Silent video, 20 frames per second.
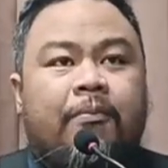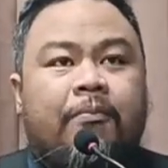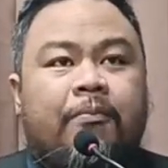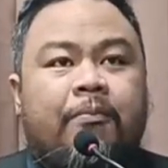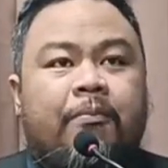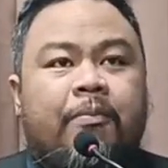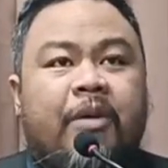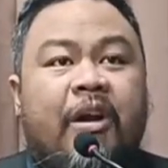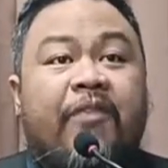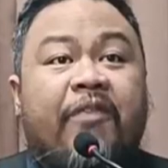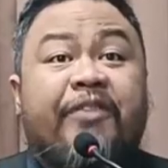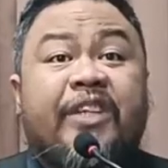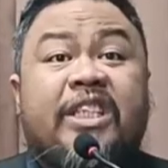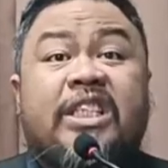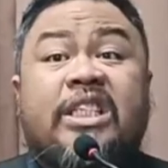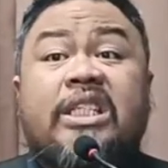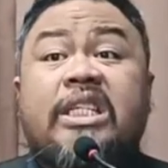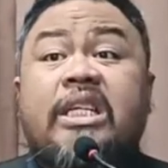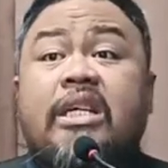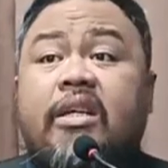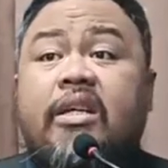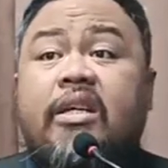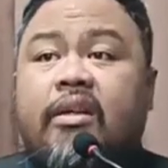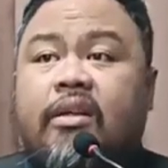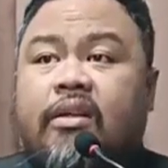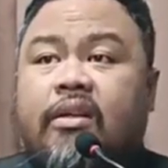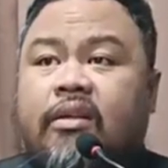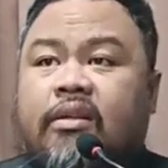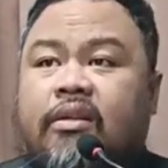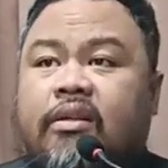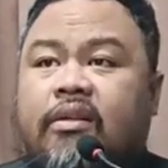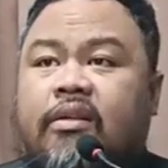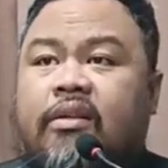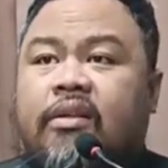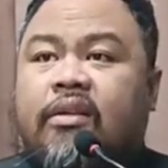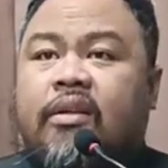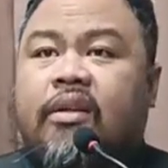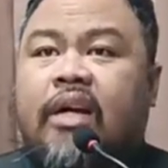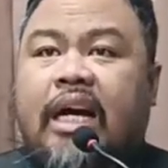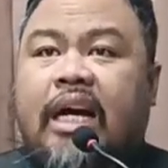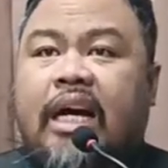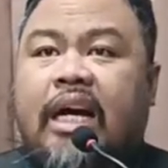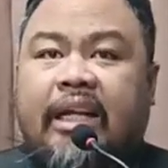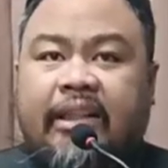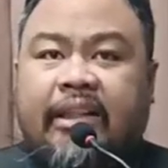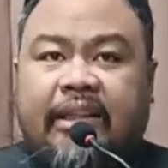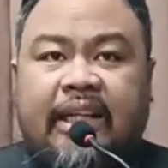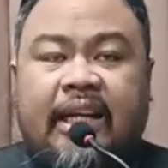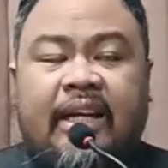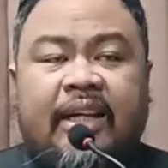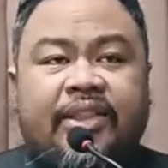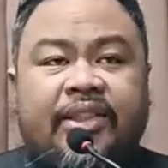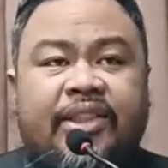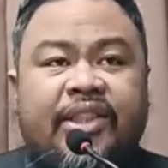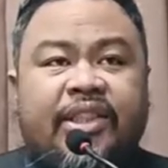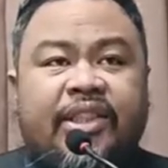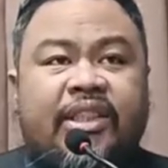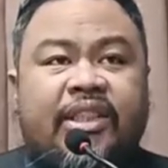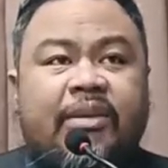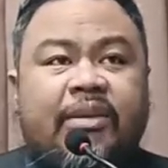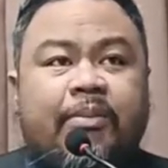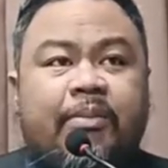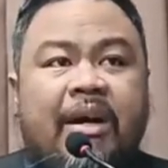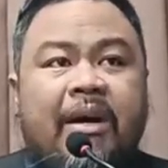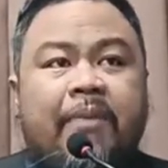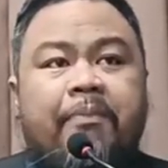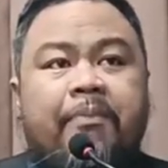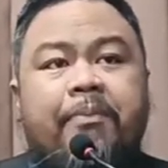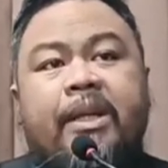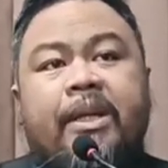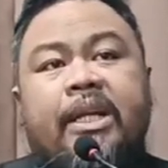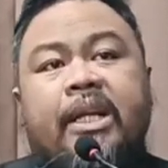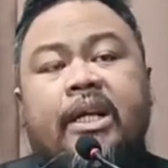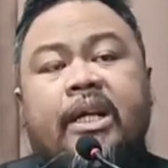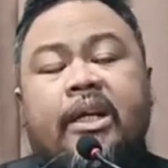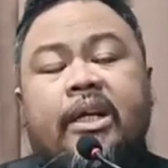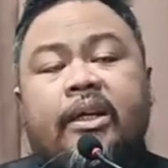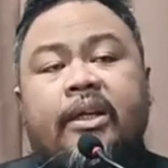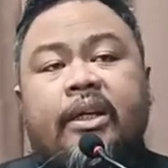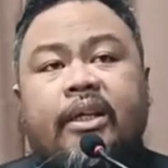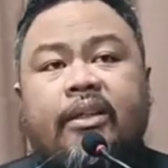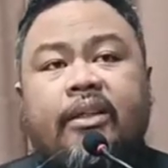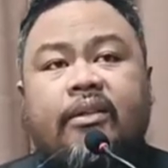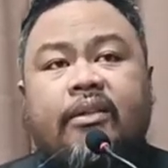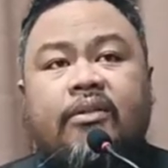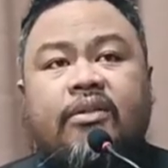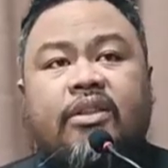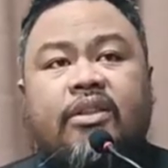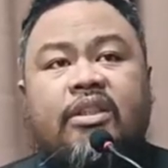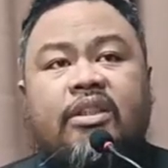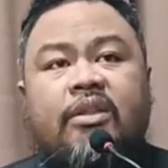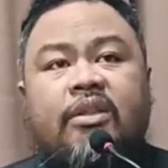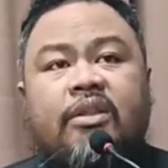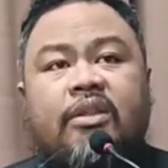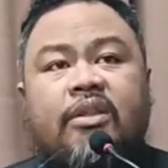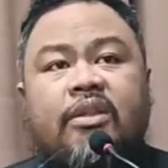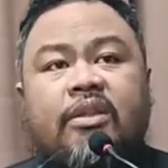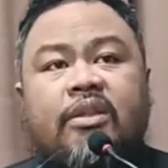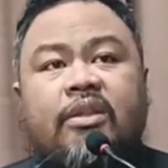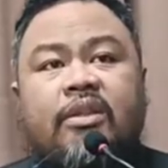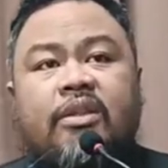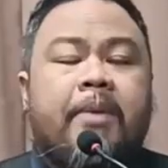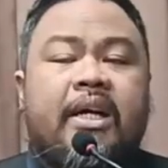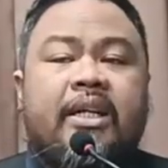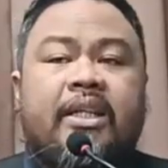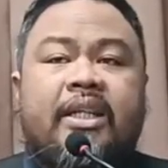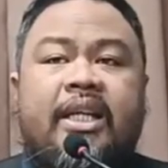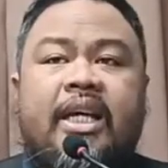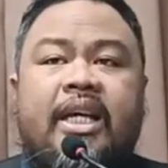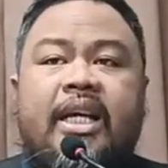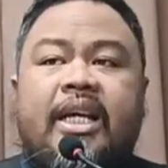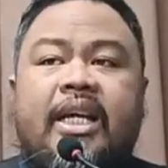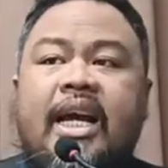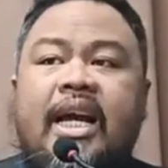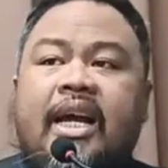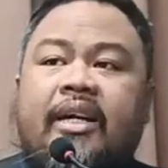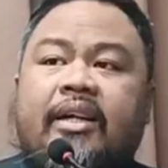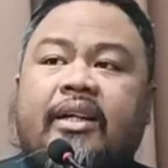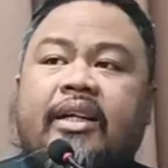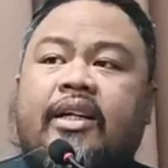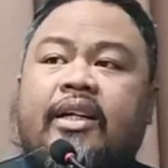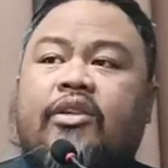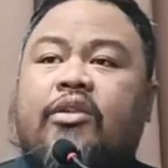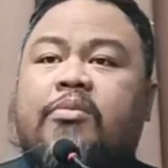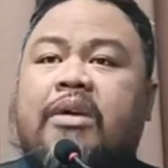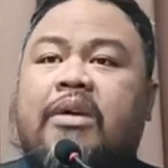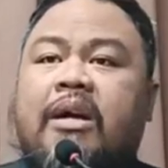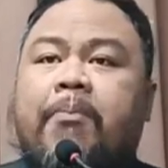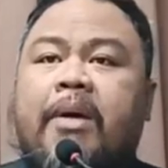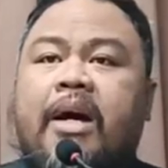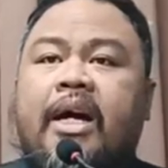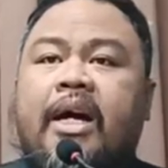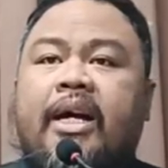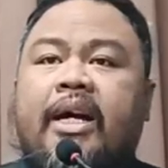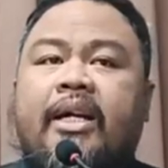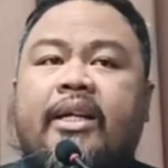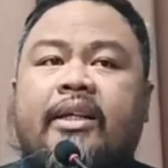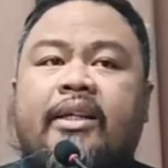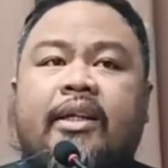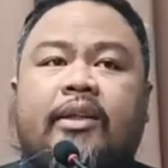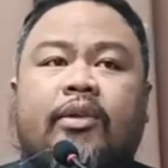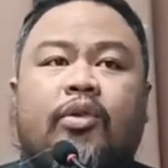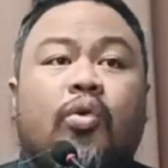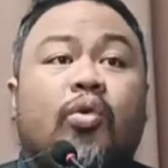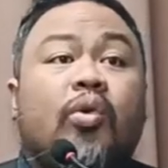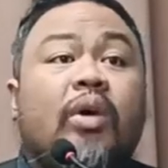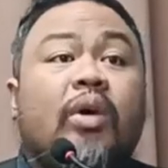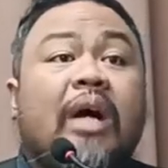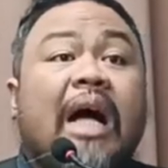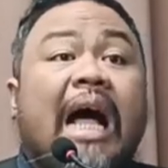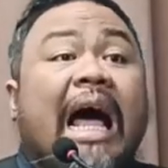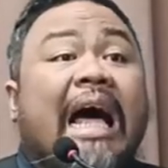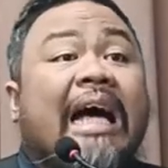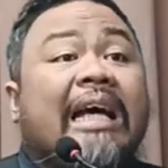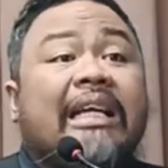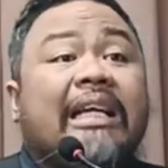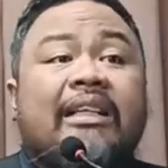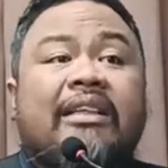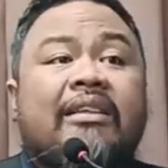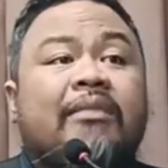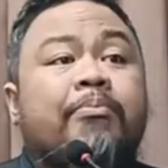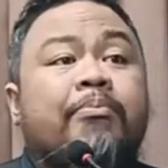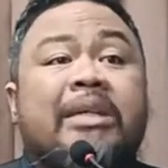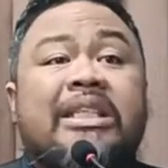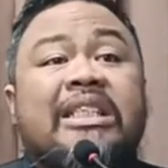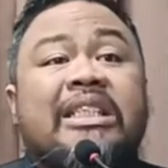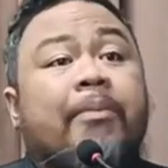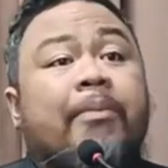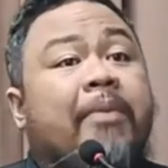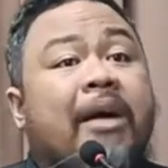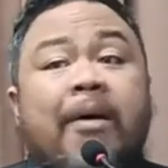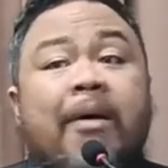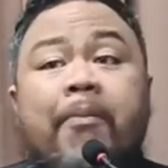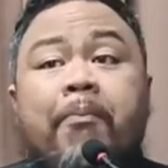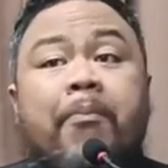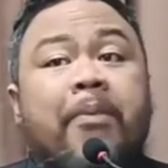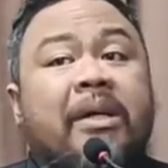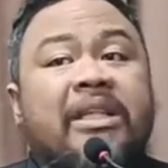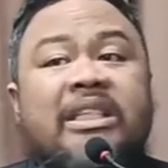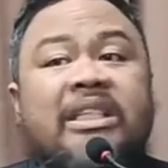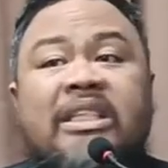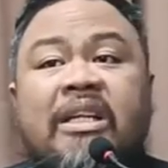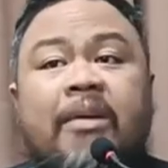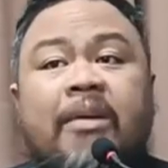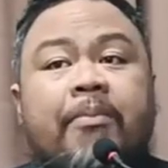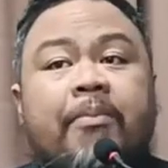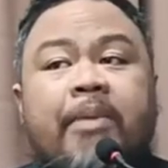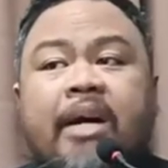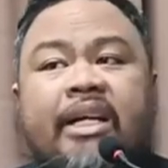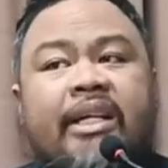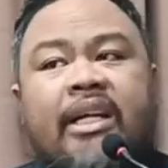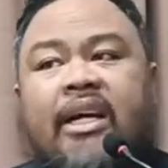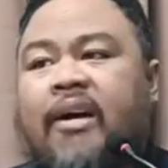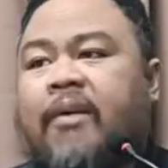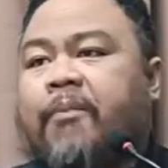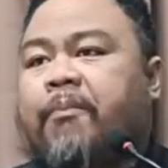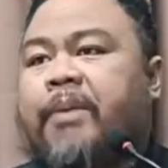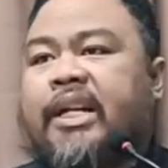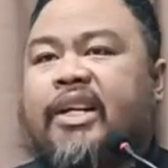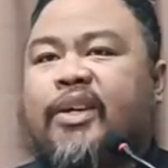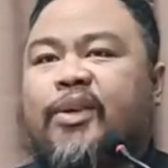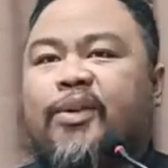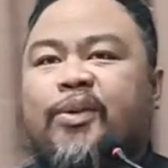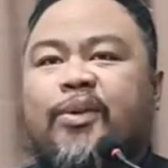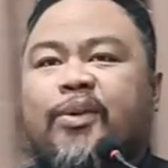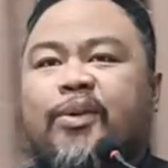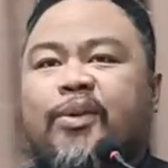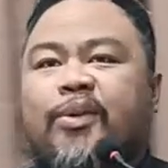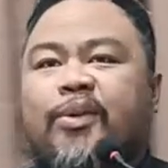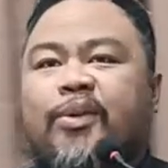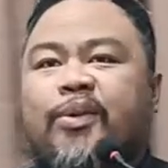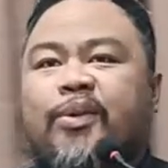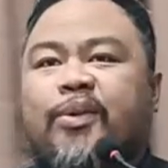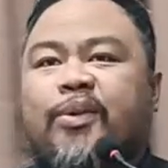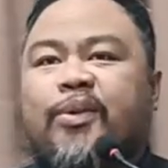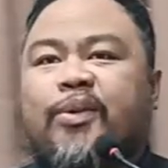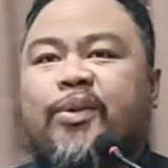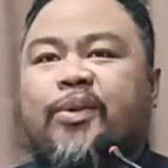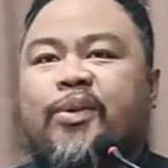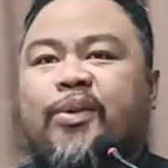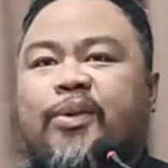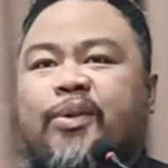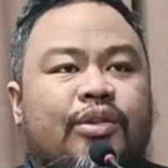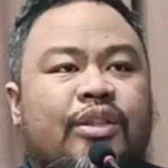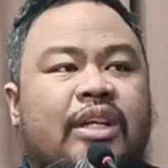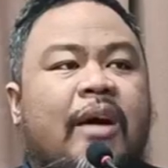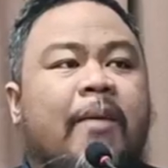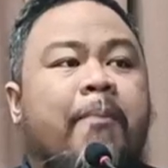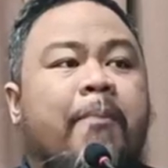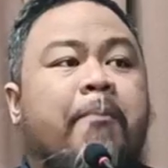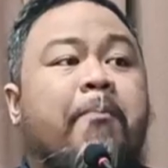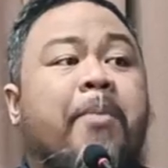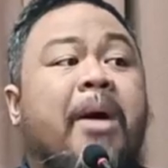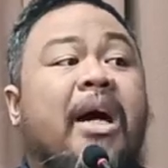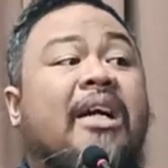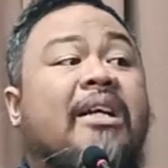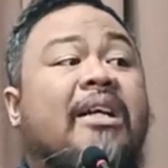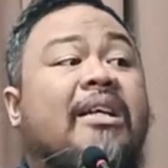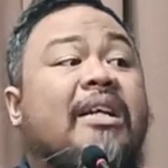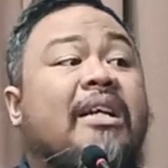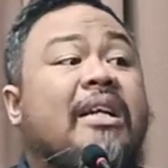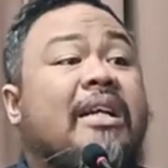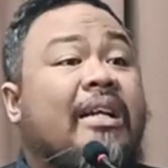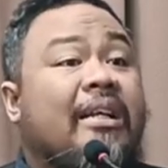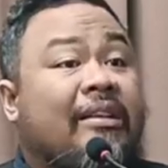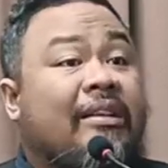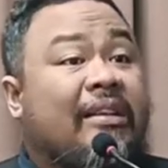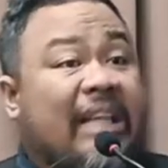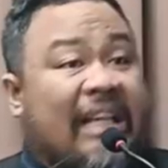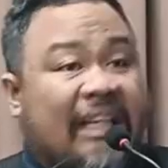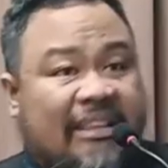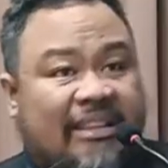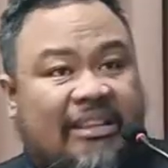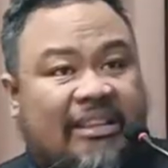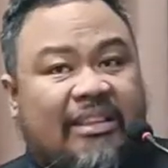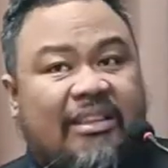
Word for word: prophecy at ang isa sa mga binanggit do sa prophecy ni Daniel, mangyayari itong mga bagay nito kahit masamang masama na panahon. Papangyarihin ng Diyos ang pagliligtas.